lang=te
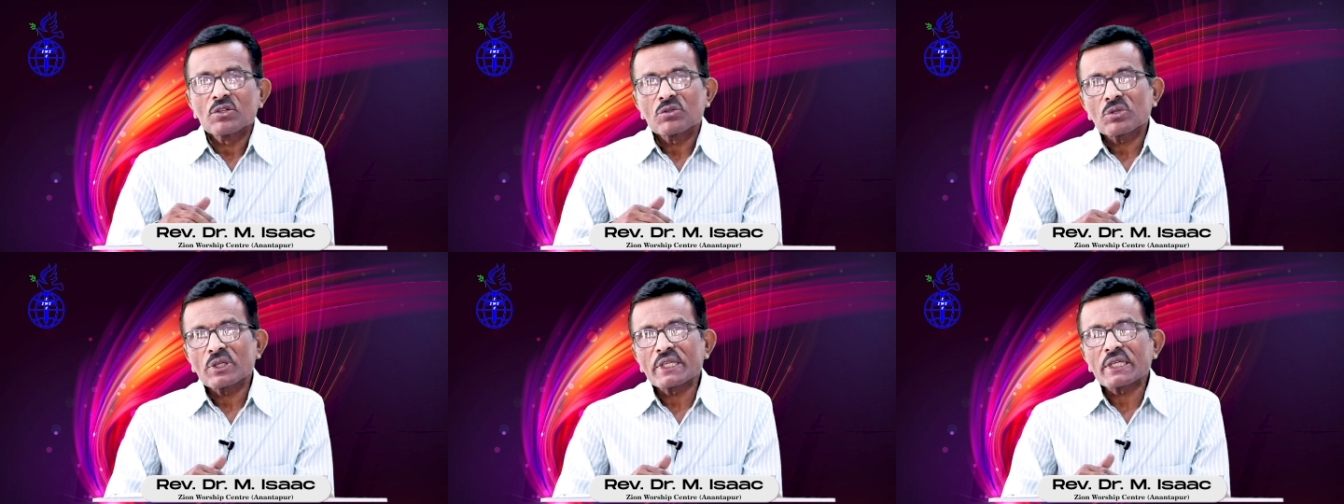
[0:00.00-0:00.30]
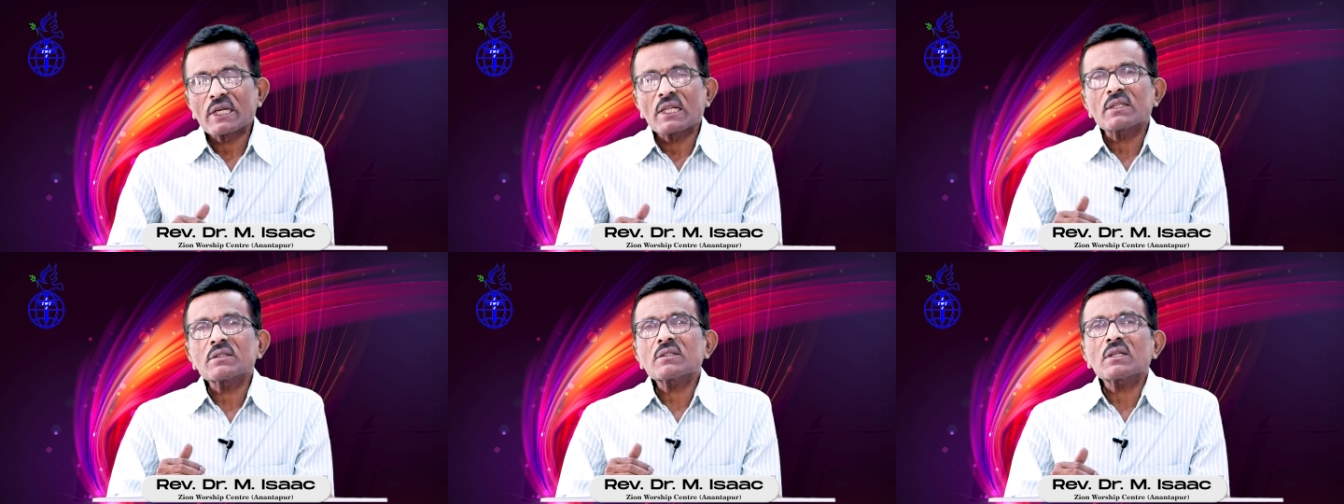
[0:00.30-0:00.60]
సో
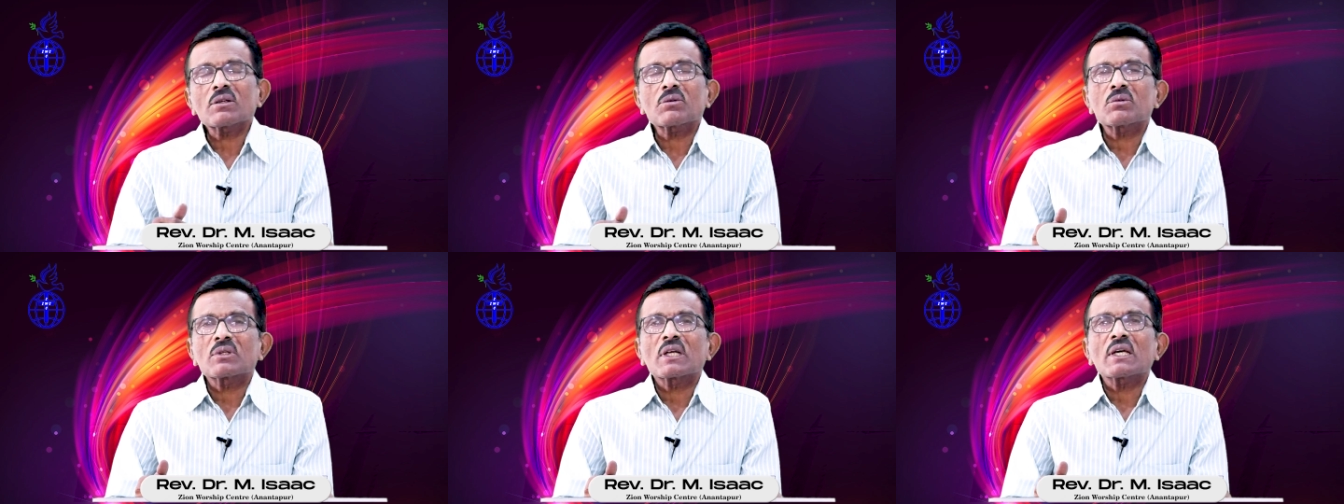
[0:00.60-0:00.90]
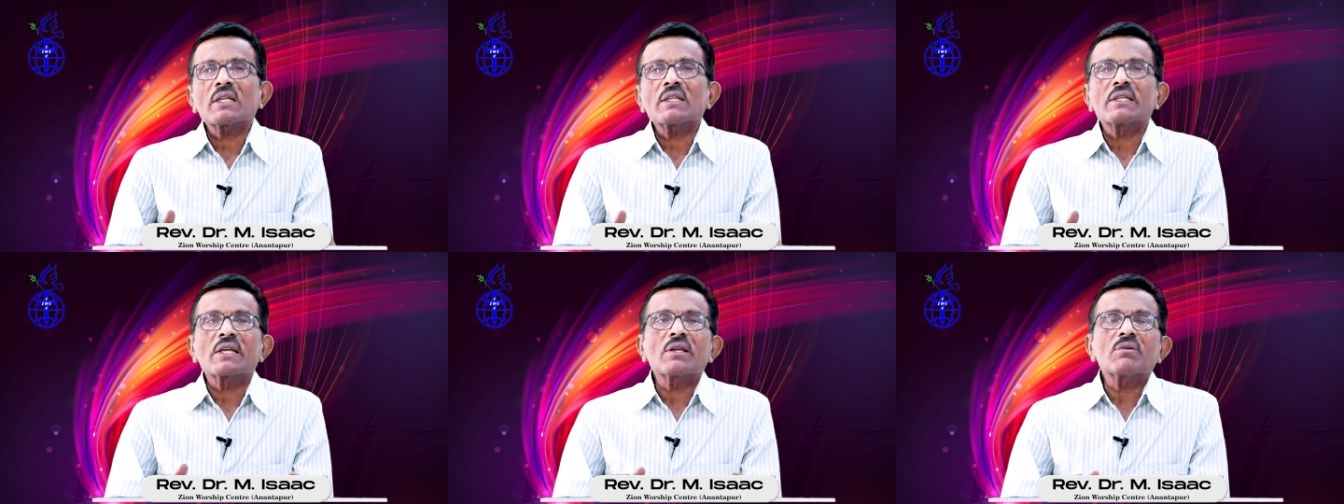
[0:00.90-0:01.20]
ఇక్కడంతా
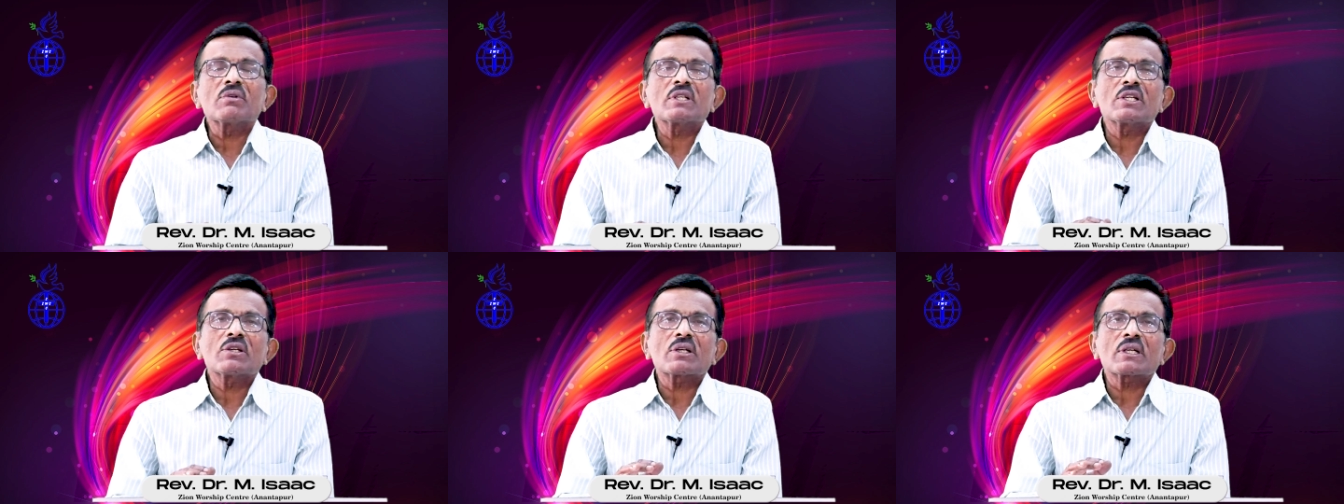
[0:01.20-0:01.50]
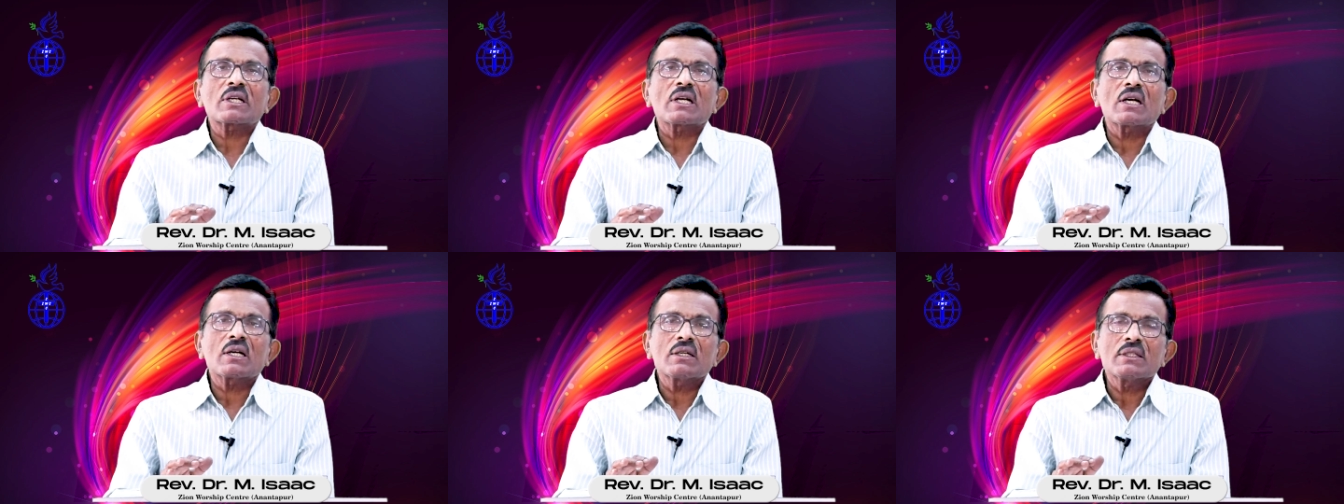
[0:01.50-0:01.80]
కూడా దేవుని
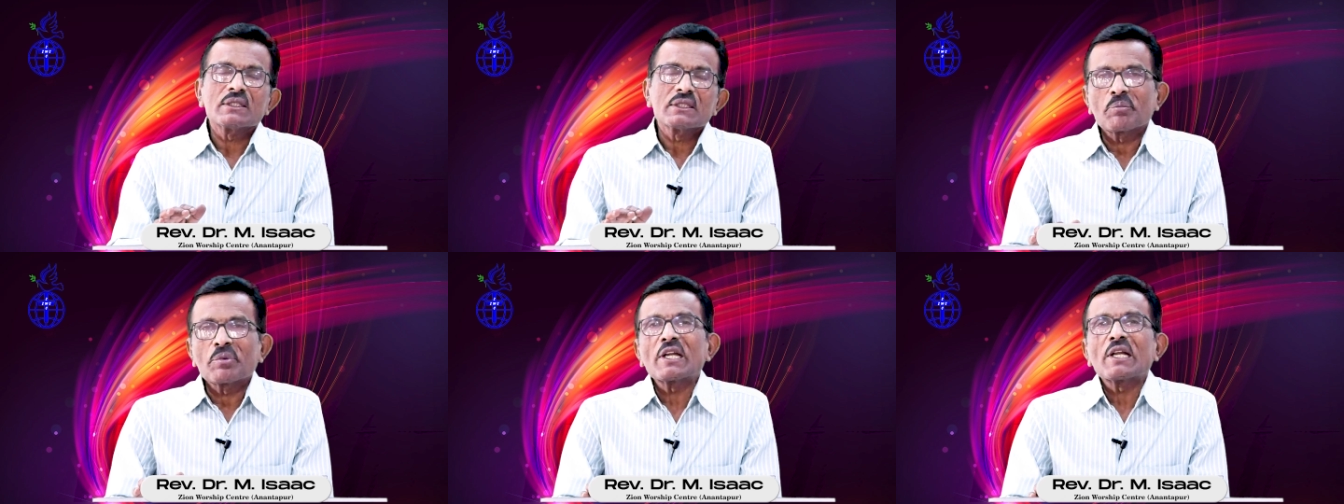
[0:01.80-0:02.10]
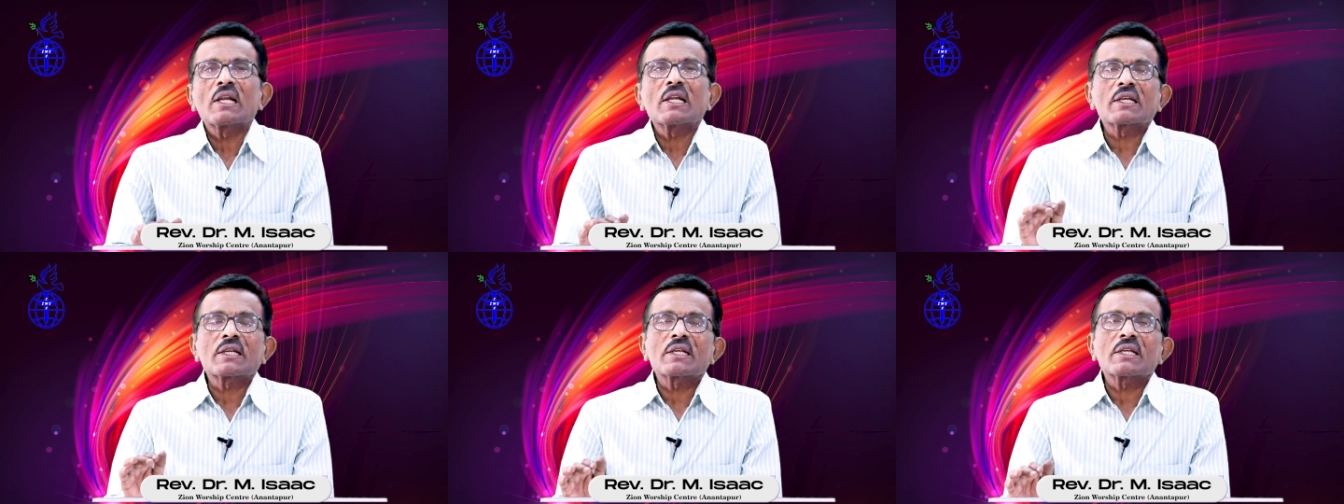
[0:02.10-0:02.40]
యొక్క
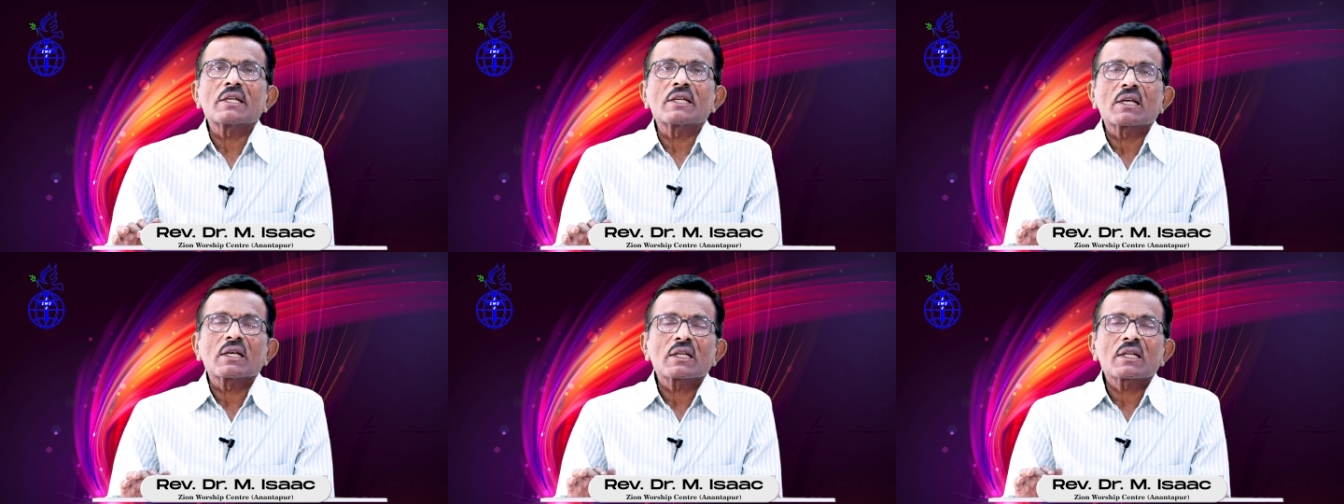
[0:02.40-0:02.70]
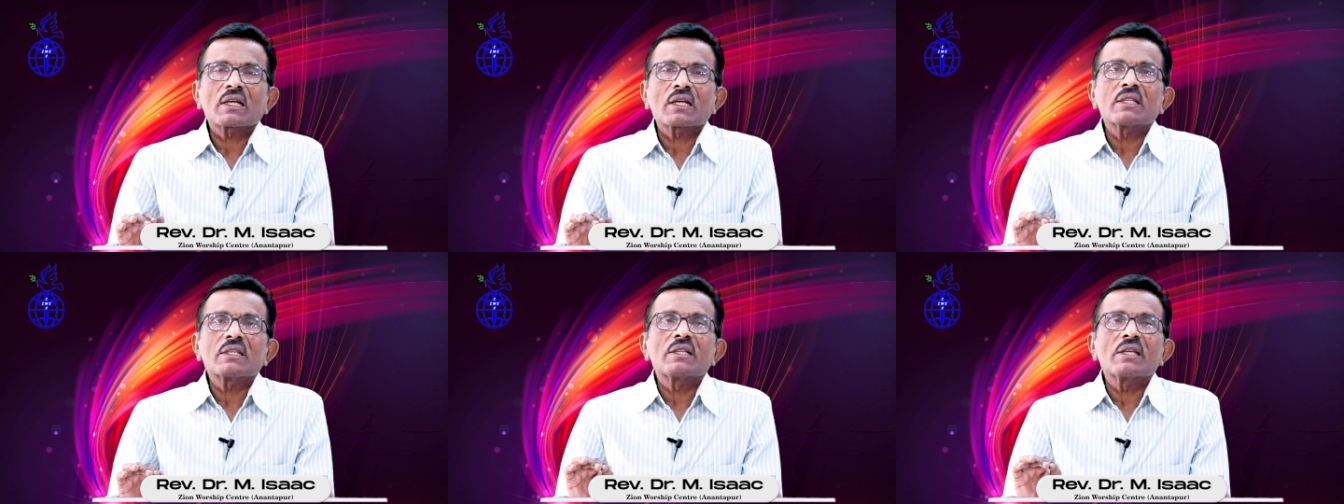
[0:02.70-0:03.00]
బిడ్డలకి
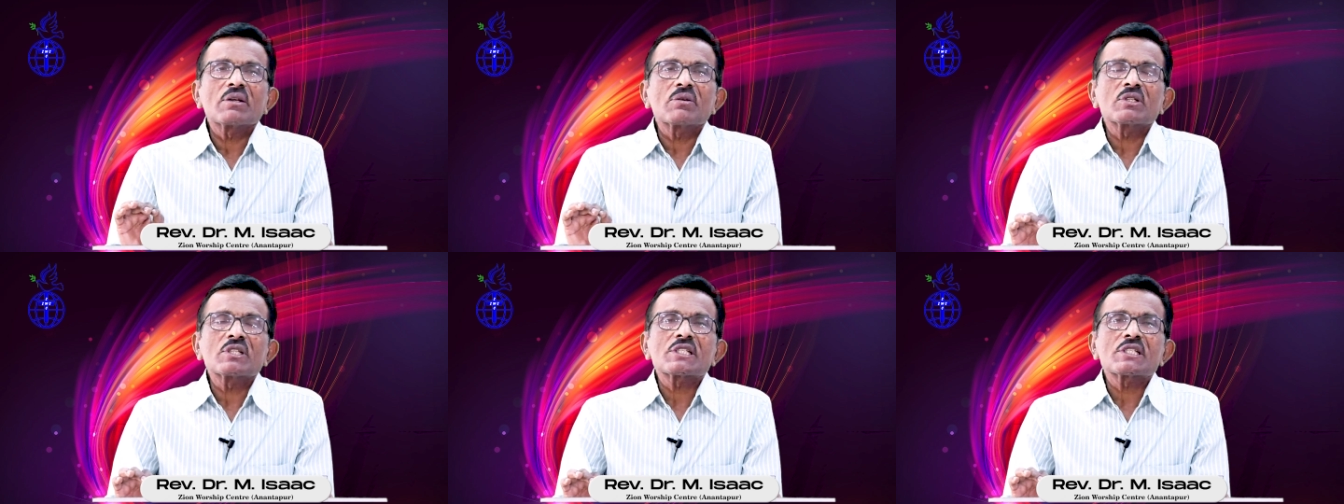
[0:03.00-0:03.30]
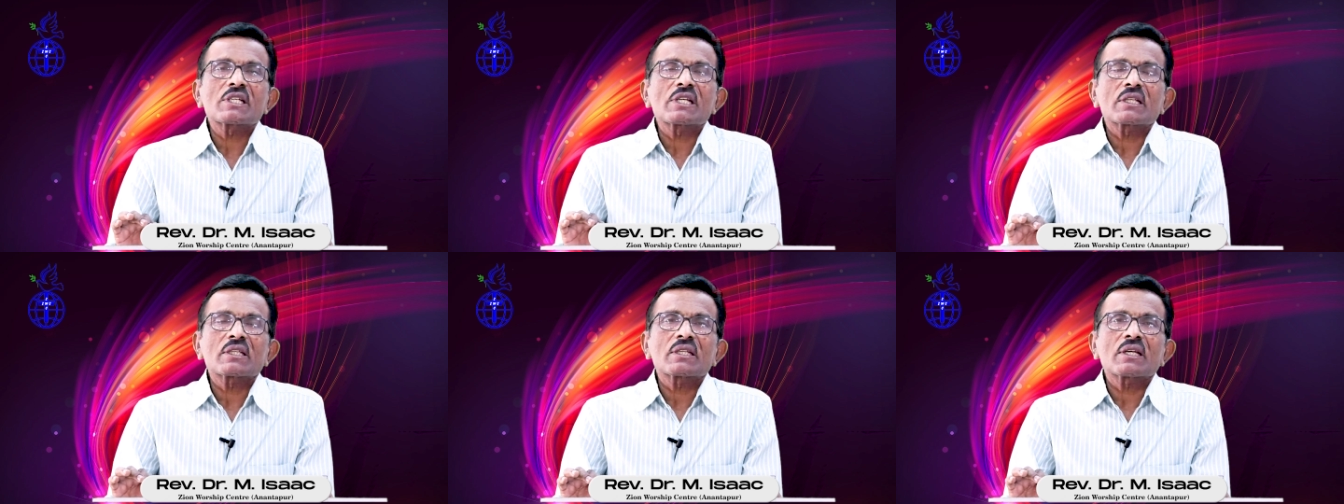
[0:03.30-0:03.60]
అనగా దేవుని
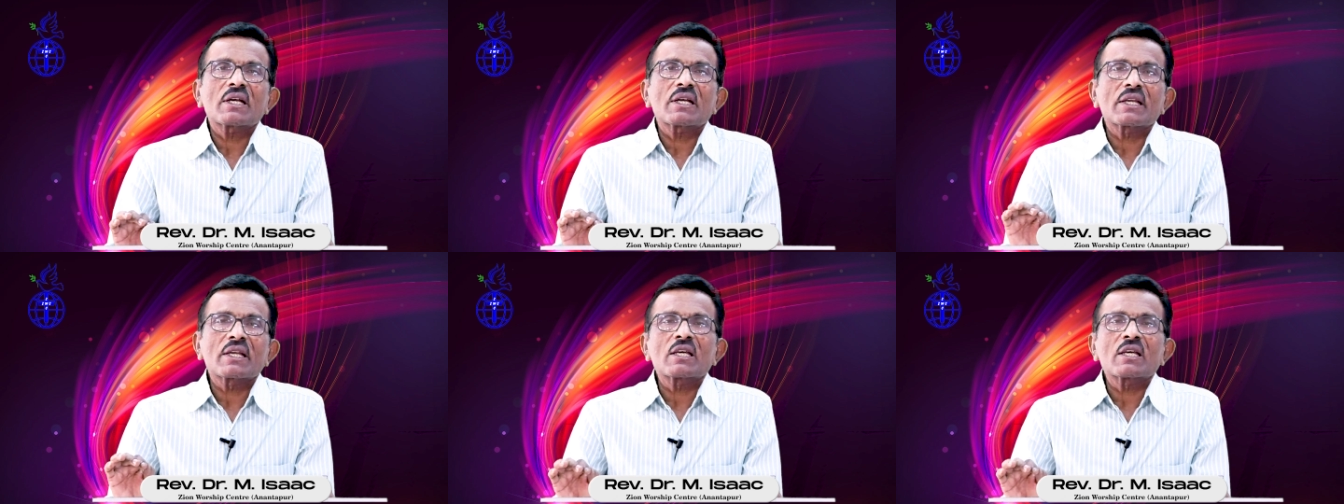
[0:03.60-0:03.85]
చేత